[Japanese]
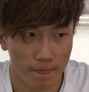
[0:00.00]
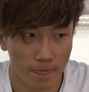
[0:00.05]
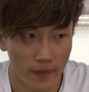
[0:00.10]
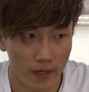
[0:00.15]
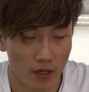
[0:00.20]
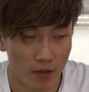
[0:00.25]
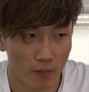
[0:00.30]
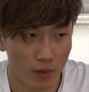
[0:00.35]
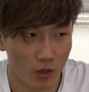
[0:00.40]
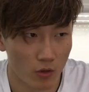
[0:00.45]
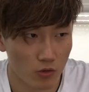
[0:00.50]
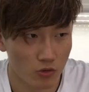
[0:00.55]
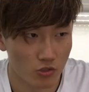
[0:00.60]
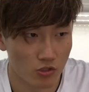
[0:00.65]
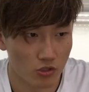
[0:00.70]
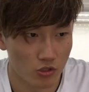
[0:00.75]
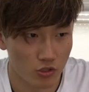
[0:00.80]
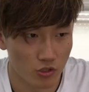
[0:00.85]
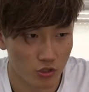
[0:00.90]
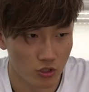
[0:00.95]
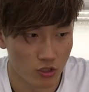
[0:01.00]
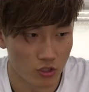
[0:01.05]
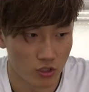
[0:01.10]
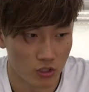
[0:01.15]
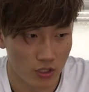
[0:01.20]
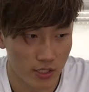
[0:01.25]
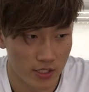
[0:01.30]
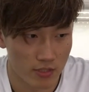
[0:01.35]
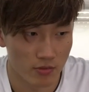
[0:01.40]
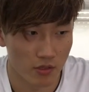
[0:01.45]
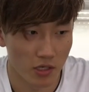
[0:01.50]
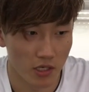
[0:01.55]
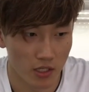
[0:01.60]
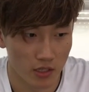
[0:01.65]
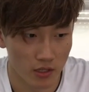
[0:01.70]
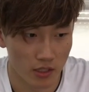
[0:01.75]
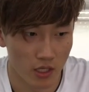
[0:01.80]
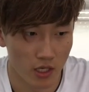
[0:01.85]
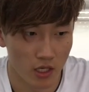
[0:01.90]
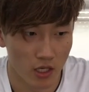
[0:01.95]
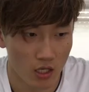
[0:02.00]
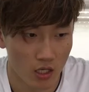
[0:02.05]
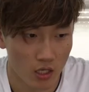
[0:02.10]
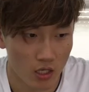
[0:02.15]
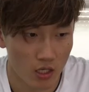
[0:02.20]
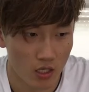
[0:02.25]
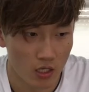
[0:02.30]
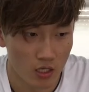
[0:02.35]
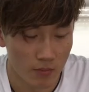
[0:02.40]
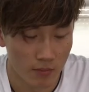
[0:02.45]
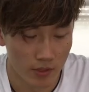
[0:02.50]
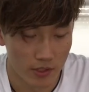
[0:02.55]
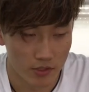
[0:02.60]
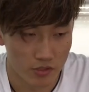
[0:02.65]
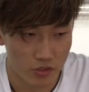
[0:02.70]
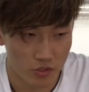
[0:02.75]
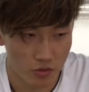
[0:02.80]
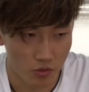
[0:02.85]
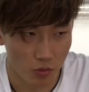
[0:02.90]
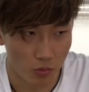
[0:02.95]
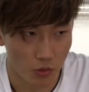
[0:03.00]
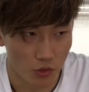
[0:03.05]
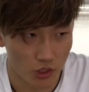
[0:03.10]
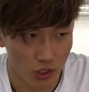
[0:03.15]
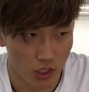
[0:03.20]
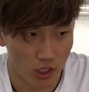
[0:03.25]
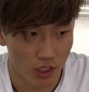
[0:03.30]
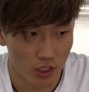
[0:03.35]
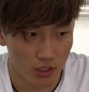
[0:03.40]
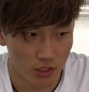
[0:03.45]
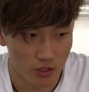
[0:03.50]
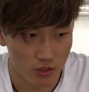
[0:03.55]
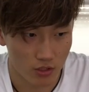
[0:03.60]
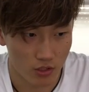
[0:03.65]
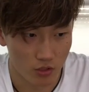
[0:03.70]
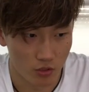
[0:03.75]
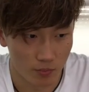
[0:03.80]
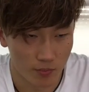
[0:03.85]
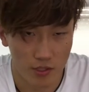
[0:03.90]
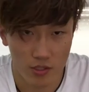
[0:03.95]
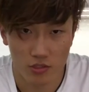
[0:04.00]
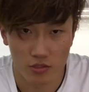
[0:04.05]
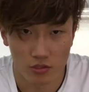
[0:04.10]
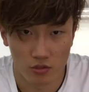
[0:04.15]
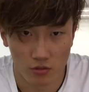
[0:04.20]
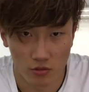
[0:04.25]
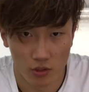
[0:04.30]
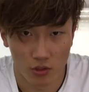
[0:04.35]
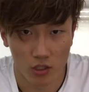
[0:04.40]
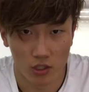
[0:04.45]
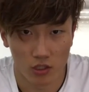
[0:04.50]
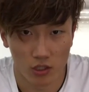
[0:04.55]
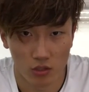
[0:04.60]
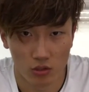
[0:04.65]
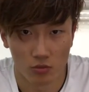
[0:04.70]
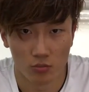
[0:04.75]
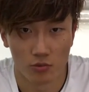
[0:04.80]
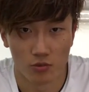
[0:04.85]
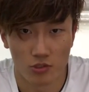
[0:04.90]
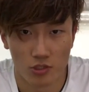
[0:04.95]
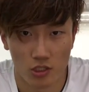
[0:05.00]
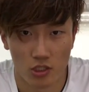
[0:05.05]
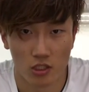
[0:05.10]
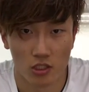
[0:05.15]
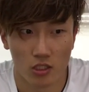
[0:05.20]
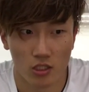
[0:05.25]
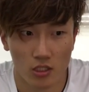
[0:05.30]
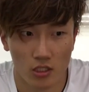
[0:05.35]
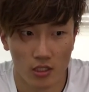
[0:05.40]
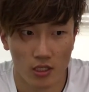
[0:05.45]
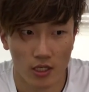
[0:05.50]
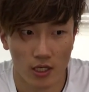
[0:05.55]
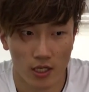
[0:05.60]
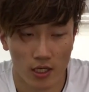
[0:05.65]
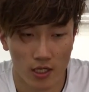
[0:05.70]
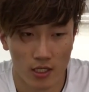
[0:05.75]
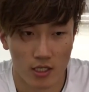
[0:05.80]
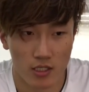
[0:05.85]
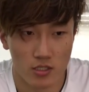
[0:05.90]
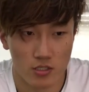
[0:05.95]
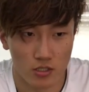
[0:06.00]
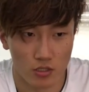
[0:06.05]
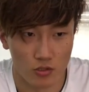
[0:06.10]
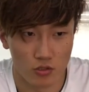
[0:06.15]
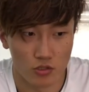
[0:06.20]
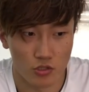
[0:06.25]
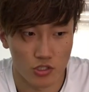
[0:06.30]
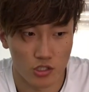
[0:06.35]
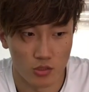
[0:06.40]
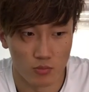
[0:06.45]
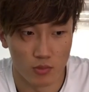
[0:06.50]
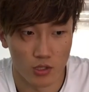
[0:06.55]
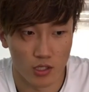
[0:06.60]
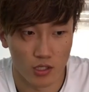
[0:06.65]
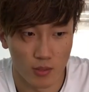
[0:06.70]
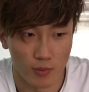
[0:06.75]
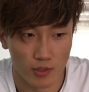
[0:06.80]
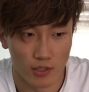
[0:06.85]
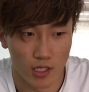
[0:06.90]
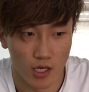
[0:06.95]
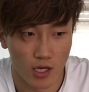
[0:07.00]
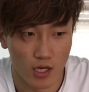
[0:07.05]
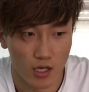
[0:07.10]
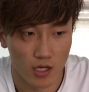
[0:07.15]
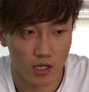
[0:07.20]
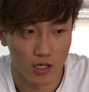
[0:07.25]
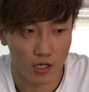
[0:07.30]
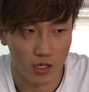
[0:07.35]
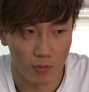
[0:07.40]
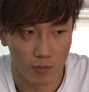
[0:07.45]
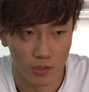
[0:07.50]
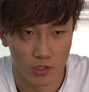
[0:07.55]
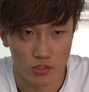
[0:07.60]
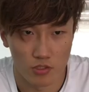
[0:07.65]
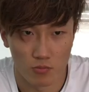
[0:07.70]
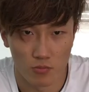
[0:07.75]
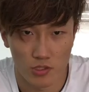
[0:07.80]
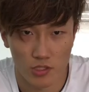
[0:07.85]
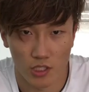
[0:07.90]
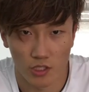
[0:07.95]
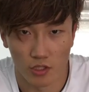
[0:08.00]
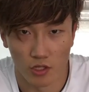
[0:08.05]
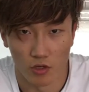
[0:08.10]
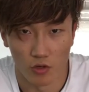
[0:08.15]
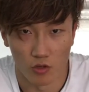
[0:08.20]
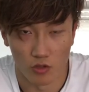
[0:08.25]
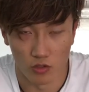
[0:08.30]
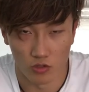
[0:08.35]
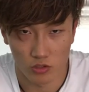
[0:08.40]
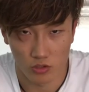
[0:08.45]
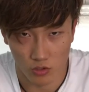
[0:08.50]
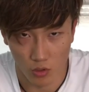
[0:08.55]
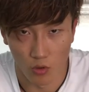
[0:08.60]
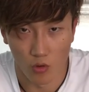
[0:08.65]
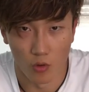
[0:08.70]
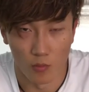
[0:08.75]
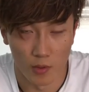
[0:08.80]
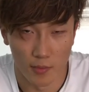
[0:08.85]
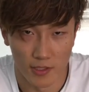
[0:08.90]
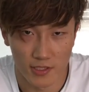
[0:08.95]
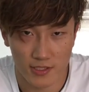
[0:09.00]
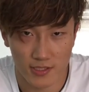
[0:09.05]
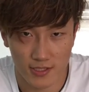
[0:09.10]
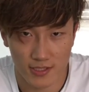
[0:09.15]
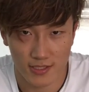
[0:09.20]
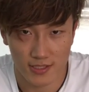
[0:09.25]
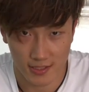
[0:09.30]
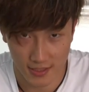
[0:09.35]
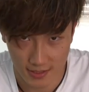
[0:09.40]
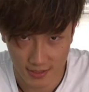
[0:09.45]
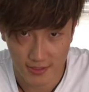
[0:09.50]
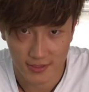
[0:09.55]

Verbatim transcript: えー、まあ、今週レース1勝って、まあ、レース2すごいもったいなかったですけどペースは良かったと思うし、え次の措置に向けてまた頑張って準備したいなと思います